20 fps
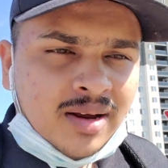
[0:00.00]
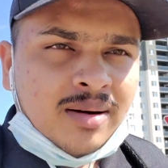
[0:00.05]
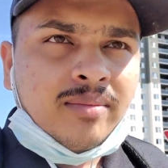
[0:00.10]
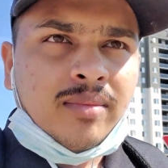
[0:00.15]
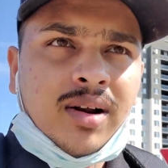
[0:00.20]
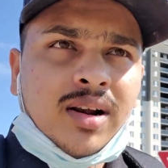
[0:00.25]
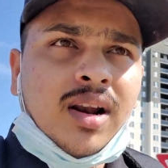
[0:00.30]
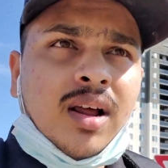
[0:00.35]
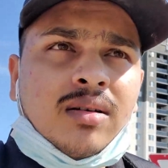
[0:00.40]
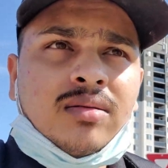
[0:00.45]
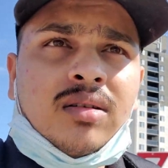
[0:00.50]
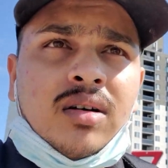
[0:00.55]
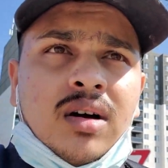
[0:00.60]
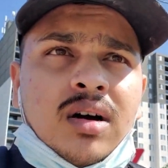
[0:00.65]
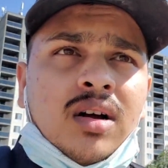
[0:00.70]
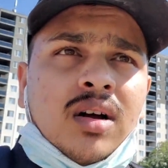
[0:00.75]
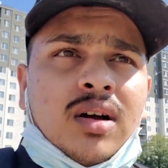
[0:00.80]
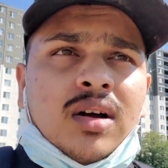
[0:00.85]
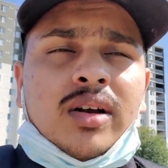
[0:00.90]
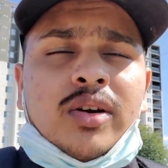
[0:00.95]
मतलब
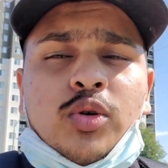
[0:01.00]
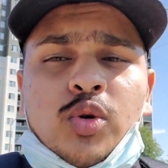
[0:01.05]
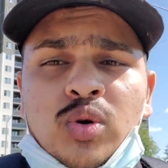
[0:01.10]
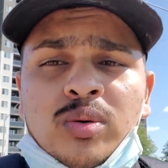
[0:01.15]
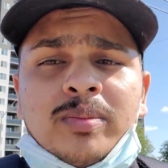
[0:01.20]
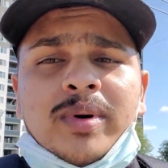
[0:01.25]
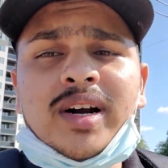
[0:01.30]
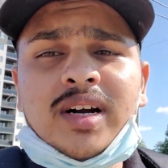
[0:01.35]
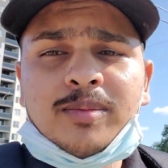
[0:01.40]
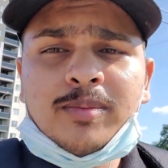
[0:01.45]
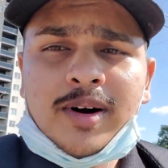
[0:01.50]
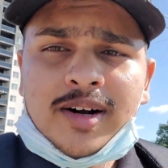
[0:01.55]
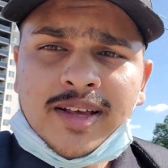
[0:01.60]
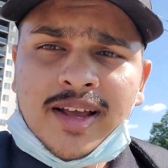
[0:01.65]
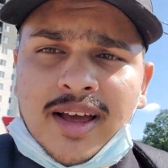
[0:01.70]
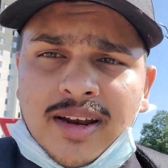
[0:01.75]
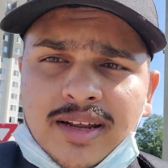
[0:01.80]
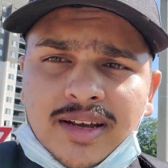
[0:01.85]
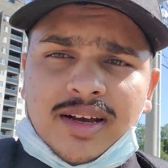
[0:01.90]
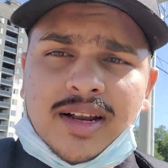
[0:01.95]
रूममेट
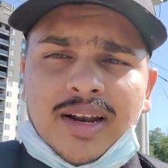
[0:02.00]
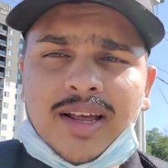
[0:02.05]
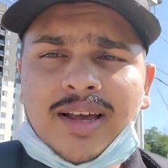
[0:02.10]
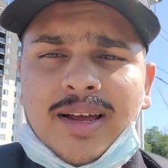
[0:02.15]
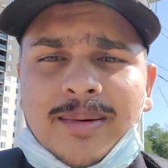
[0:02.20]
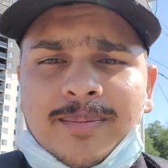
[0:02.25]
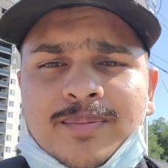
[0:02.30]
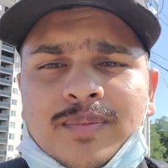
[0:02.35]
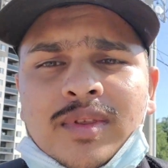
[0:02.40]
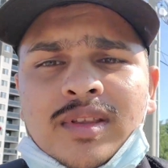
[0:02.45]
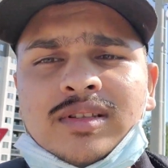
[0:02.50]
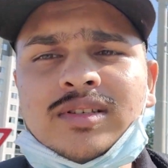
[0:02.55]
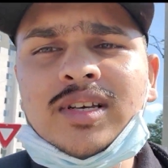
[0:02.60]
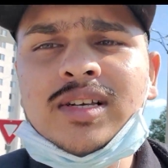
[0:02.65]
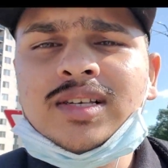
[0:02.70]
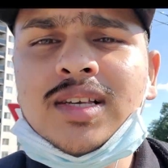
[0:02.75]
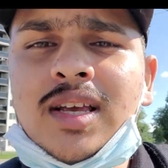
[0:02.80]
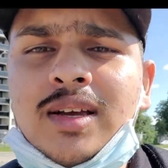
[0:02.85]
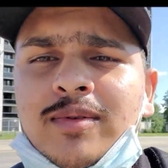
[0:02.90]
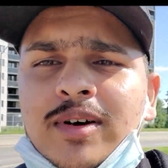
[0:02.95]
बढ़िया निकले
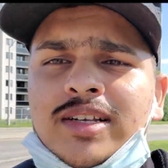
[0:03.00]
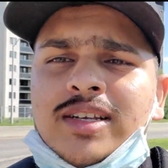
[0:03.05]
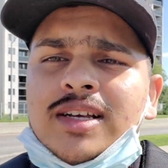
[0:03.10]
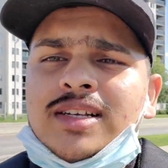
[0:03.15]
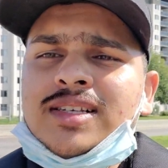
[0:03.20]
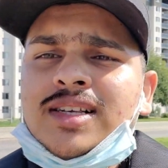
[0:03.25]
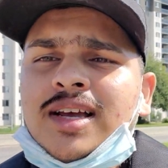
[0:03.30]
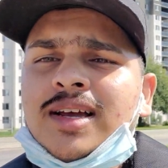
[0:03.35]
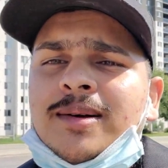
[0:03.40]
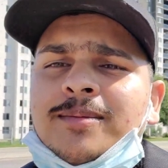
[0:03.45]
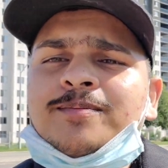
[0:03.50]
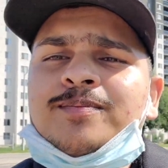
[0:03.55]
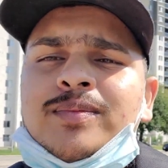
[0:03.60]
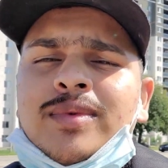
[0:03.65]
जिसकी वजह से